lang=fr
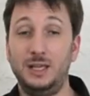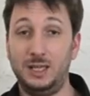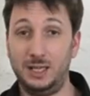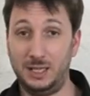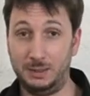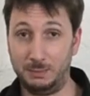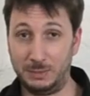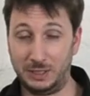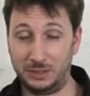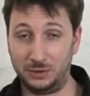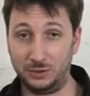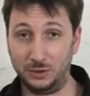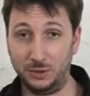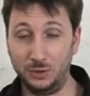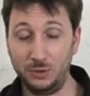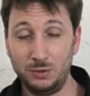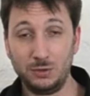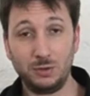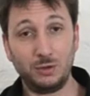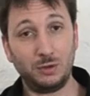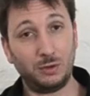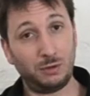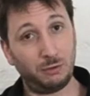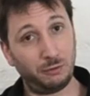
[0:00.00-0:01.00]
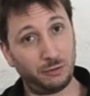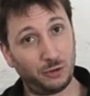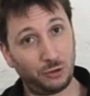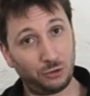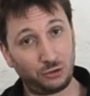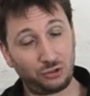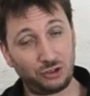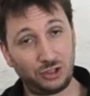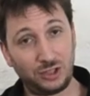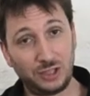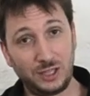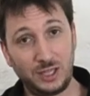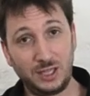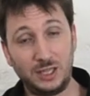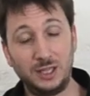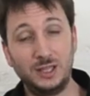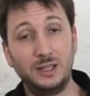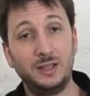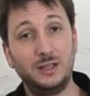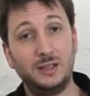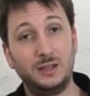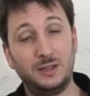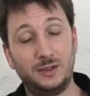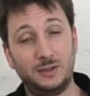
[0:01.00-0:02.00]
Et maintenant, on va enchaîner
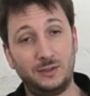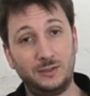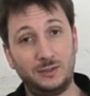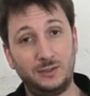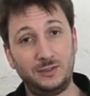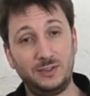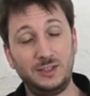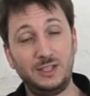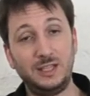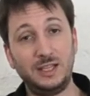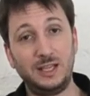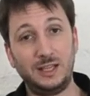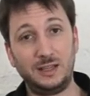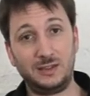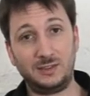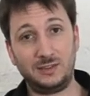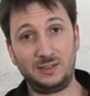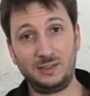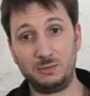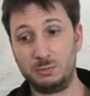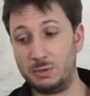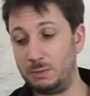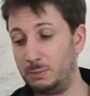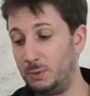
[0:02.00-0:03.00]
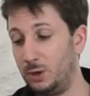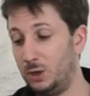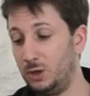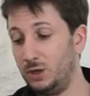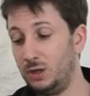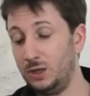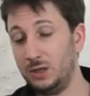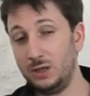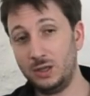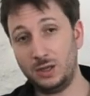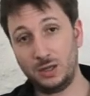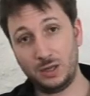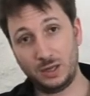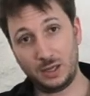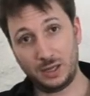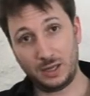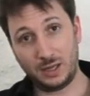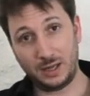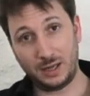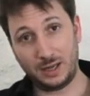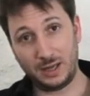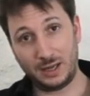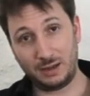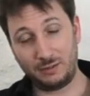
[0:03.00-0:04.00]
si et si bémol
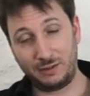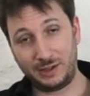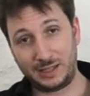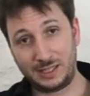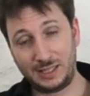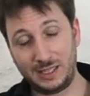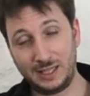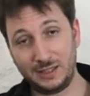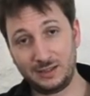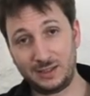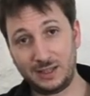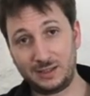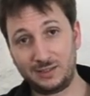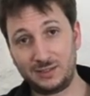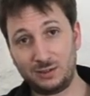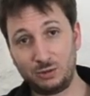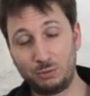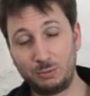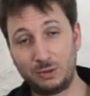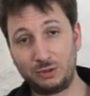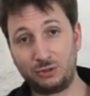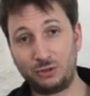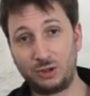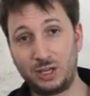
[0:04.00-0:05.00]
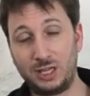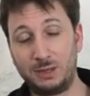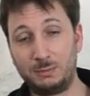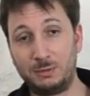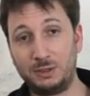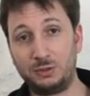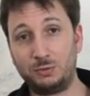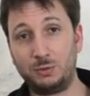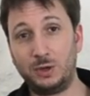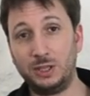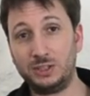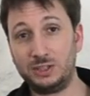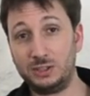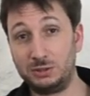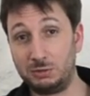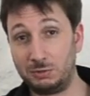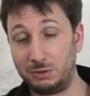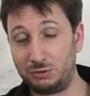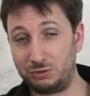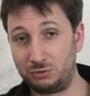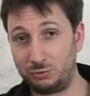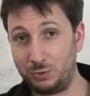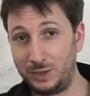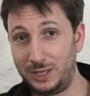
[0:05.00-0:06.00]
avec l'index et le majeur à la main droite qui
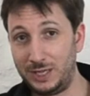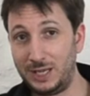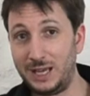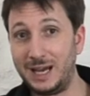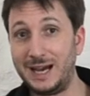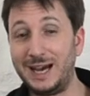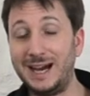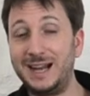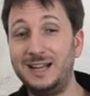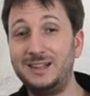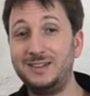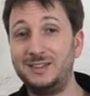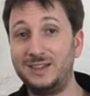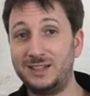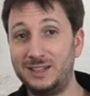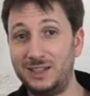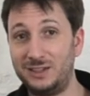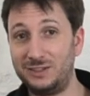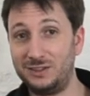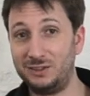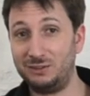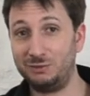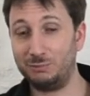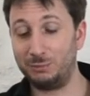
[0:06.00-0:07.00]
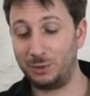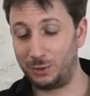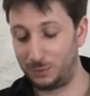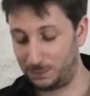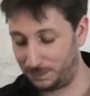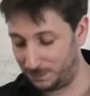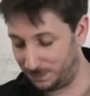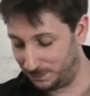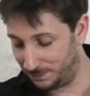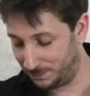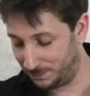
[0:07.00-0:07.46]
doivent jouer alternativement.